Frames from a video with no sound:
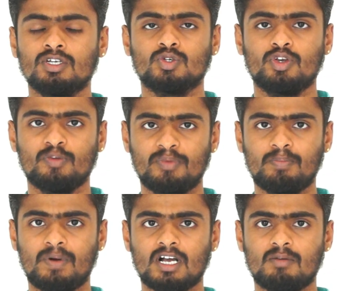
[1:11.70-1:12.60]
ஸோ இப்படி
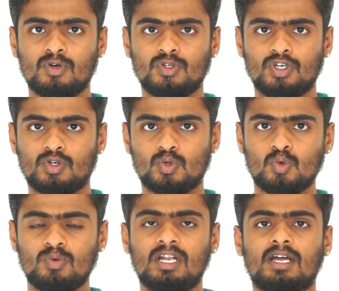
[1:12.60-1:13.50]
பார்க்கும்போது டூ
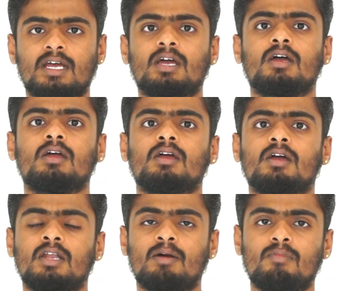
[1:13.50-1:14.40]
வீலரை
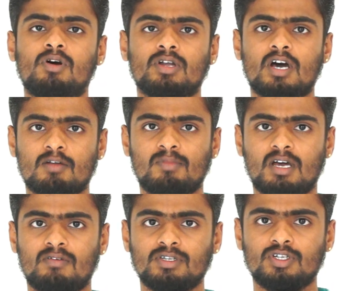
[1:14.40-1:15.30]
நம்ம
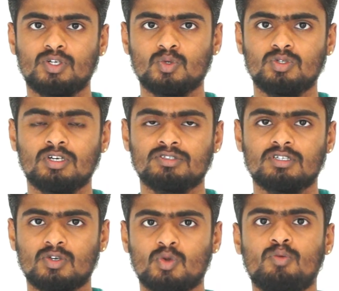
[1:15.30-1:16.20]
நார்மலாக வந்து டூ
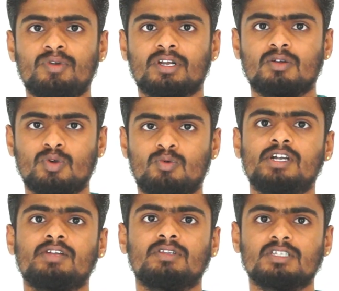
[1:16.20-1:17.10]
தௌசண்ட் கிலோமீட்டருக்கு ஒரு
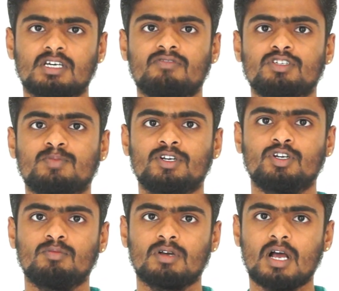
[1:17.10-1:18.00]
வாட்டி வந்து சர்வீஸ்
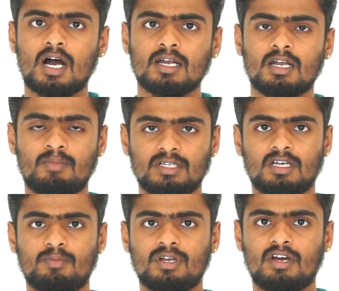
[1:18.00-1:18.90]
பண்ணணும் காரெல்லாம்
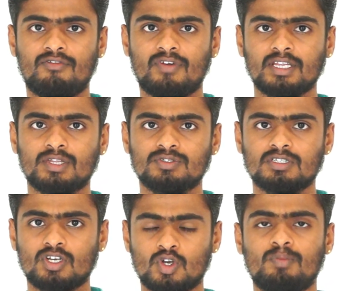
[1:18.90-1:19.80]
பார்த்திங்க அப்படின்னா ஃபைவ்
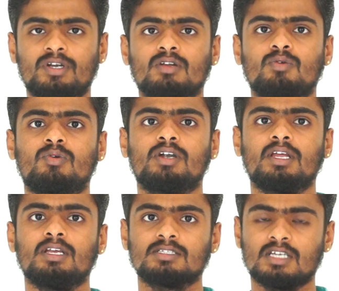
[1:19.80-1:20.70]
தௌசண்ட் கிலோமீட்டருக்கு ஒரு
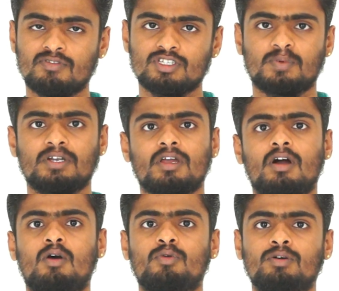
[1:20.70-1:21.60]
வாட்டி சர்வீஸ் பண்ணி
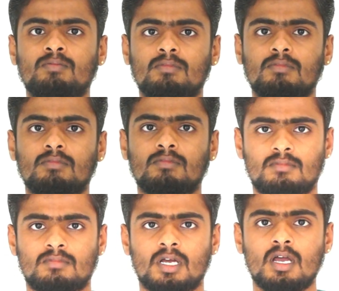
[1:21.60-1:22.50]
ஆகணும்
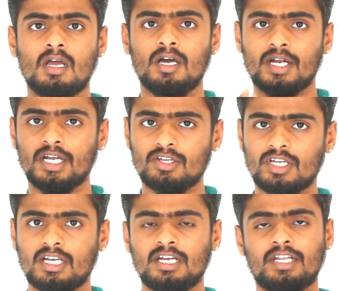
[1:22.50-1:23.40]

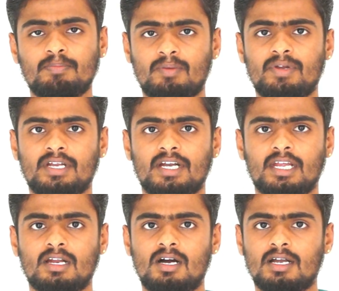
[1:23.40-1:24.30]
ரெண்டாவதாக என்ன டிப் அப்படின்னு
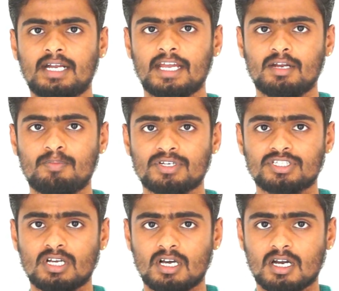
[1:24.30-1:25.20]
கேட்டிங்கன்னா டயர்
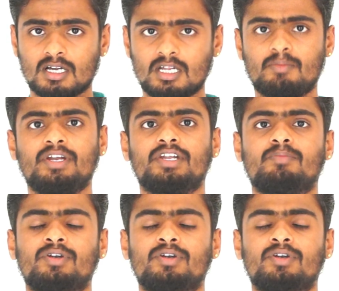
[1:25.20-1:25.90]
ப்ரெஷரை கரெக்டாக மெயின்டைன்